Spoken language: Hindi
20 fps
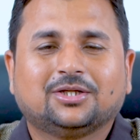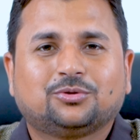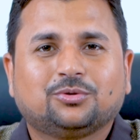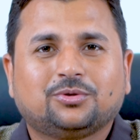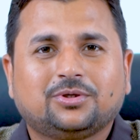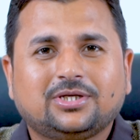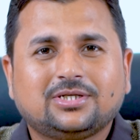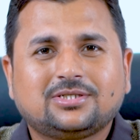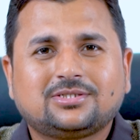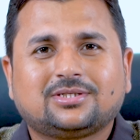
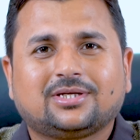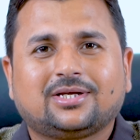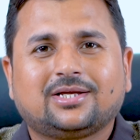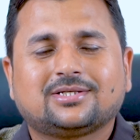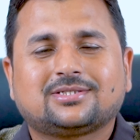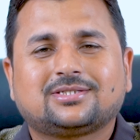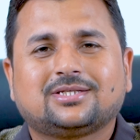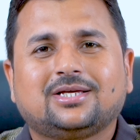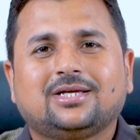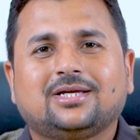तो इस
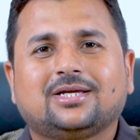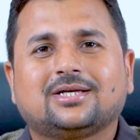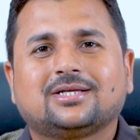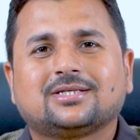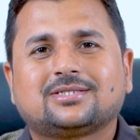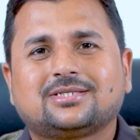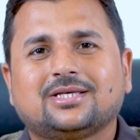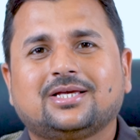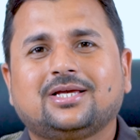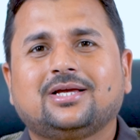तरह से
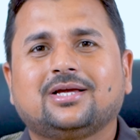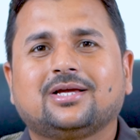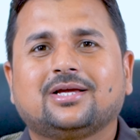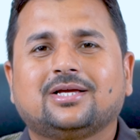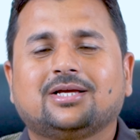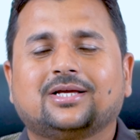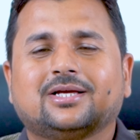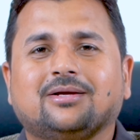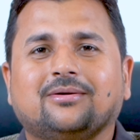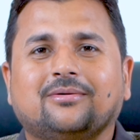इसे
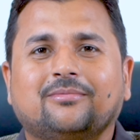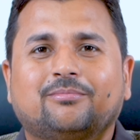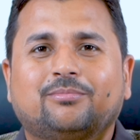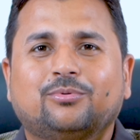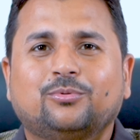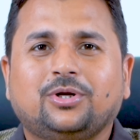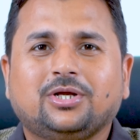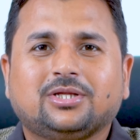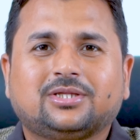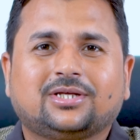
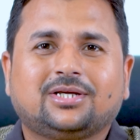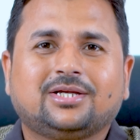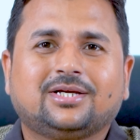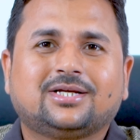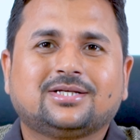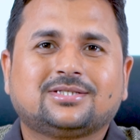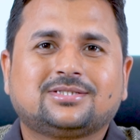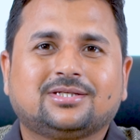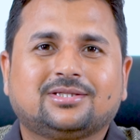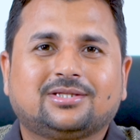पूरे
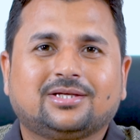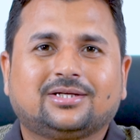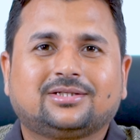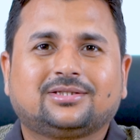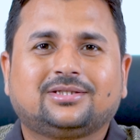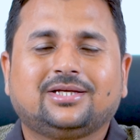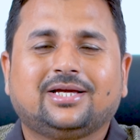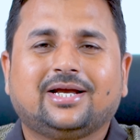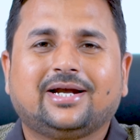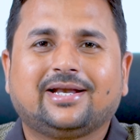तरीके से
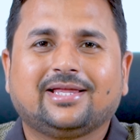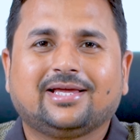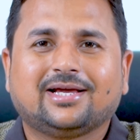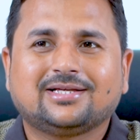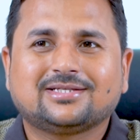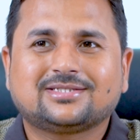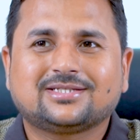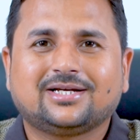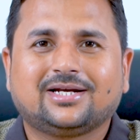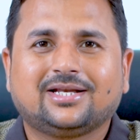देखती है
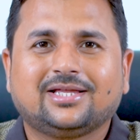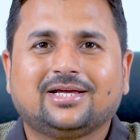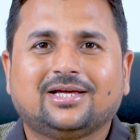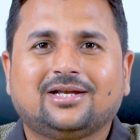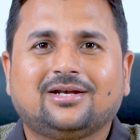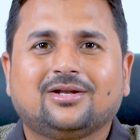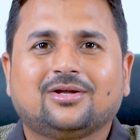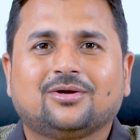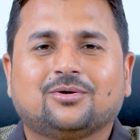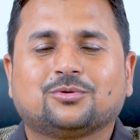डी
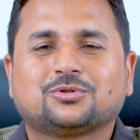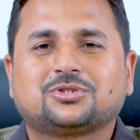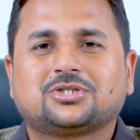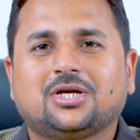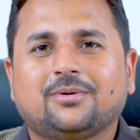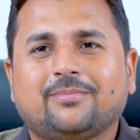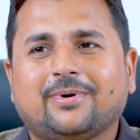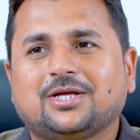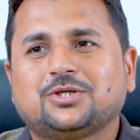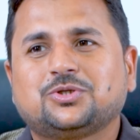
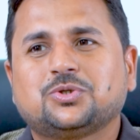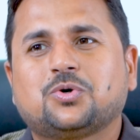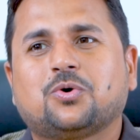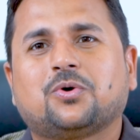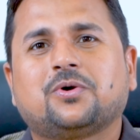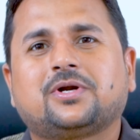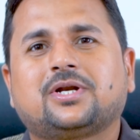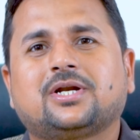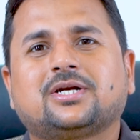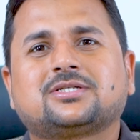उसके बाद जो
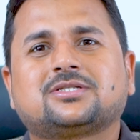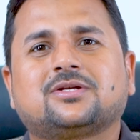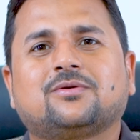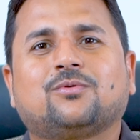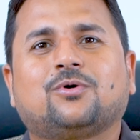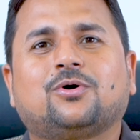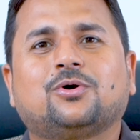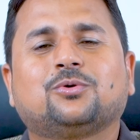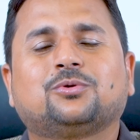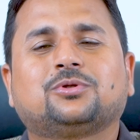कॉन्ट्रैक्ट्स
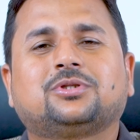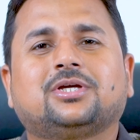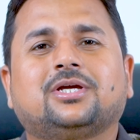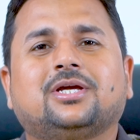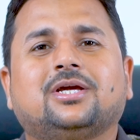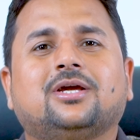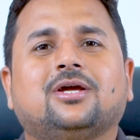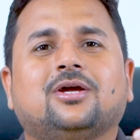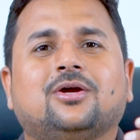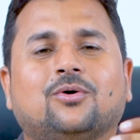अवॉर्ड होते
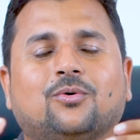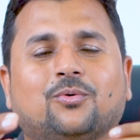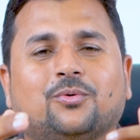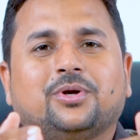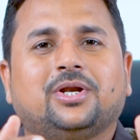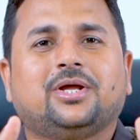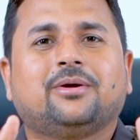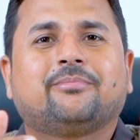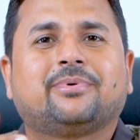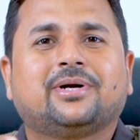हैं
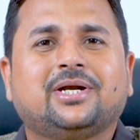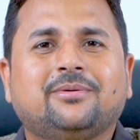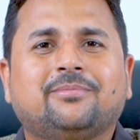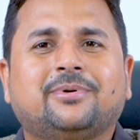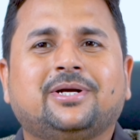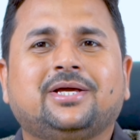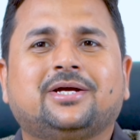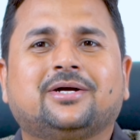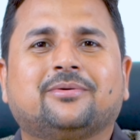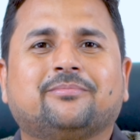उन्हें बड़ी
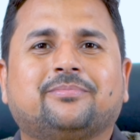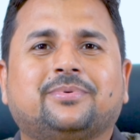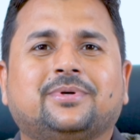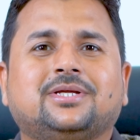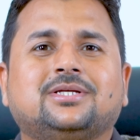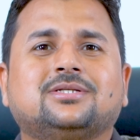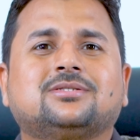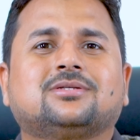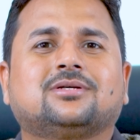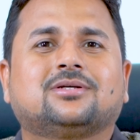बड़ी
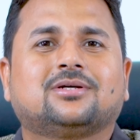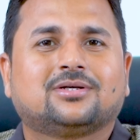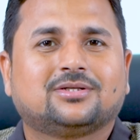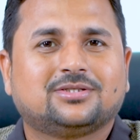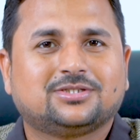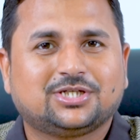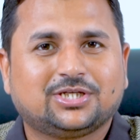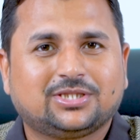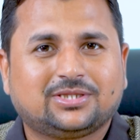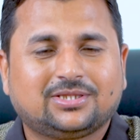कंपनीज
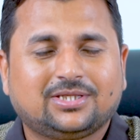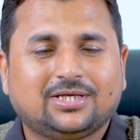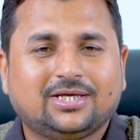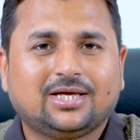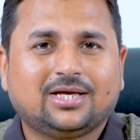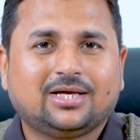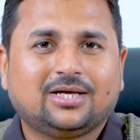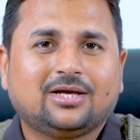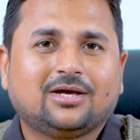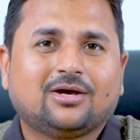जीतती
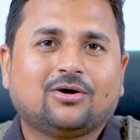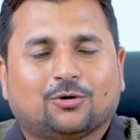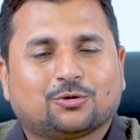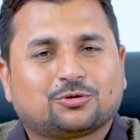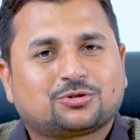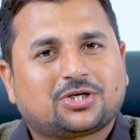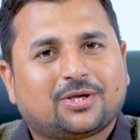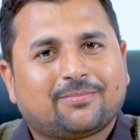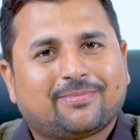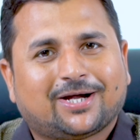हैं और
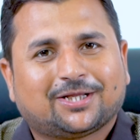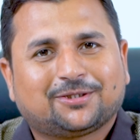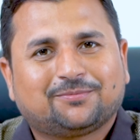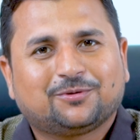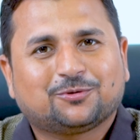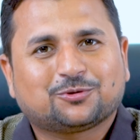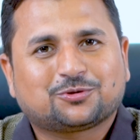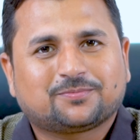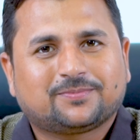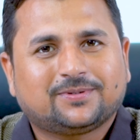उसके बाद
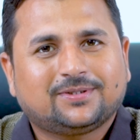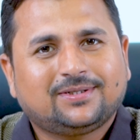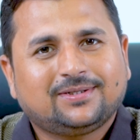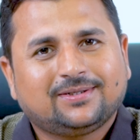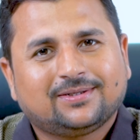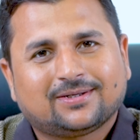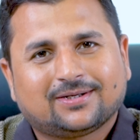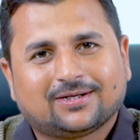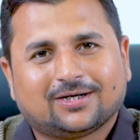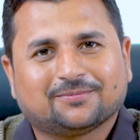में उस पर
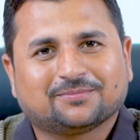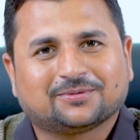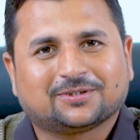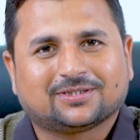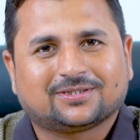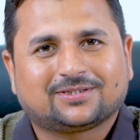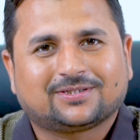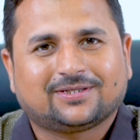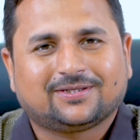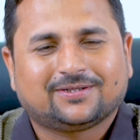काम करती